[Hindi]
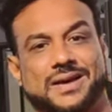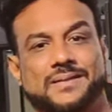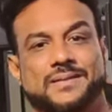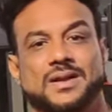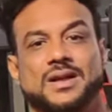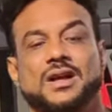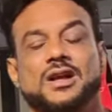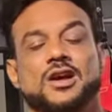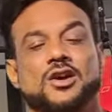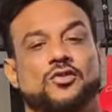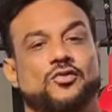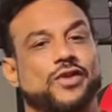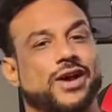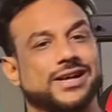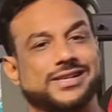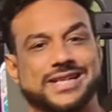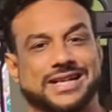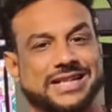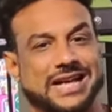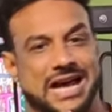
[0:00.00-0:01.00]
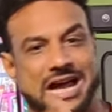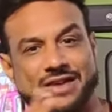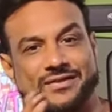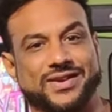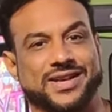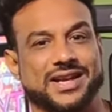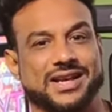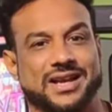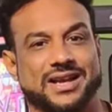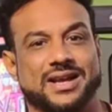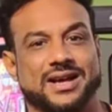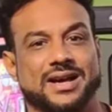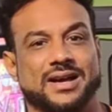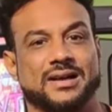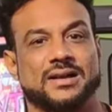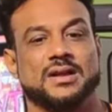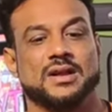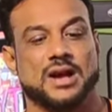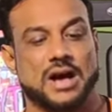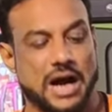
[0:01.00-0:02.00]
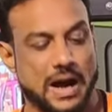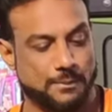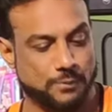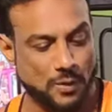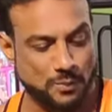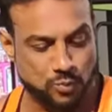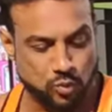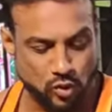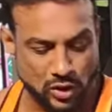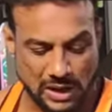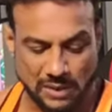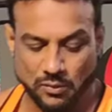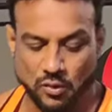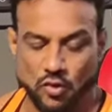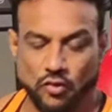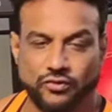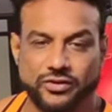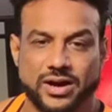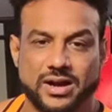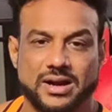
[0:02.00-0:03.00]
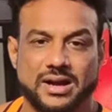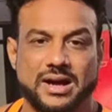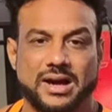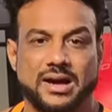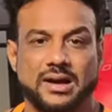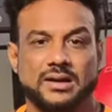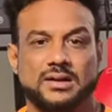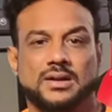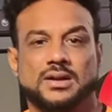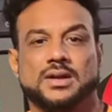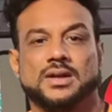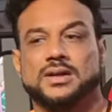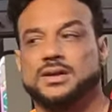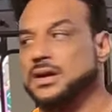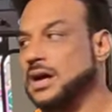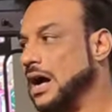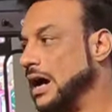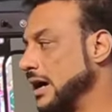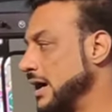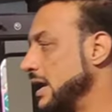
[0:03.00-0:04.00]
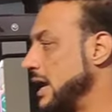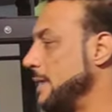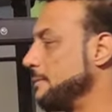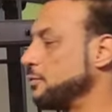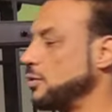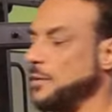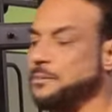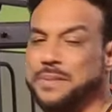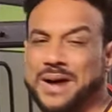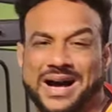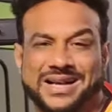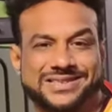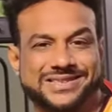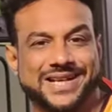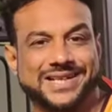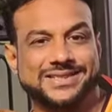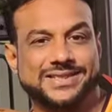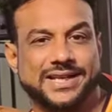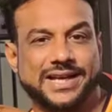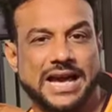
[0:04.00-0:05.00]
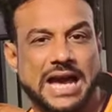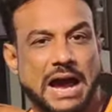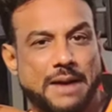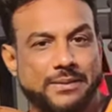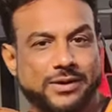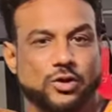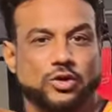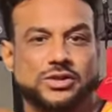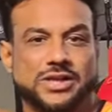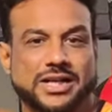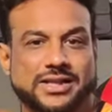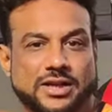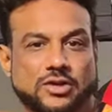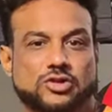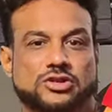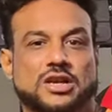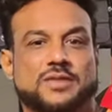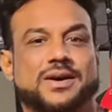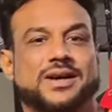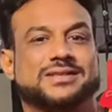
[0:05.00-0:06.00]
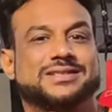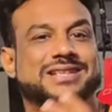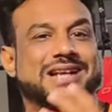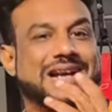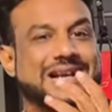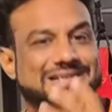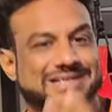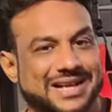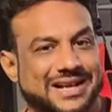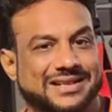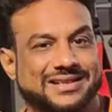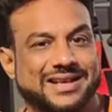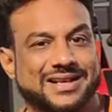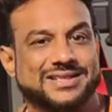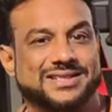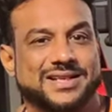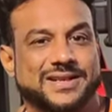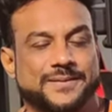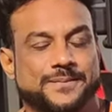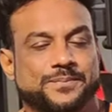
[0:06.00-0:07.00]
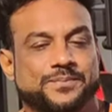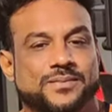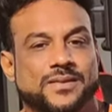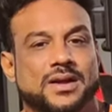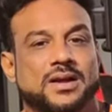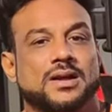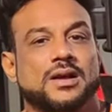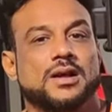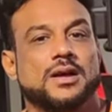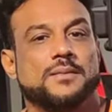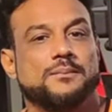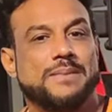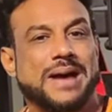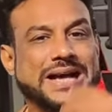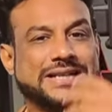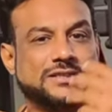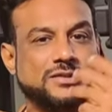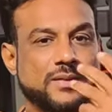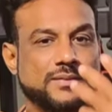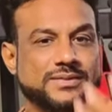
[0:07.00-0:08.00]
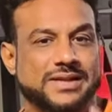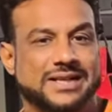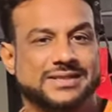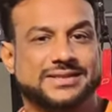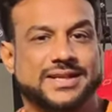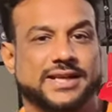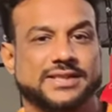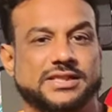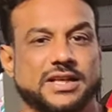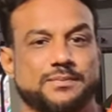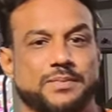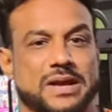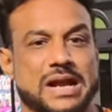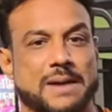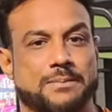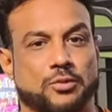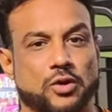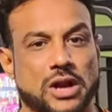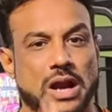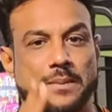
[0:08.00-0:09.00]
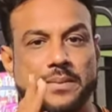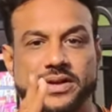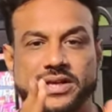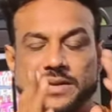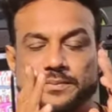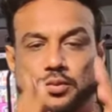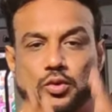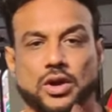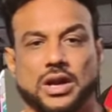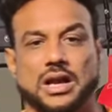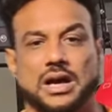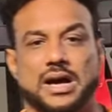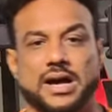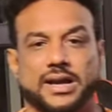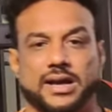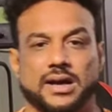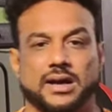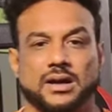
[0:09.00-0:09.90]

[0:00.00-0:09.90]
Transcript: है वेट ज़्यादा हैवी नहीं लेना है आपको पूरा मूव करना है अगर आपको पाँच के की हैबिट हो जाती है उसके बाद साढ़े सात के जी मैक्सिमम 10 के पर आपको रेपिटेशन पूरे लगाने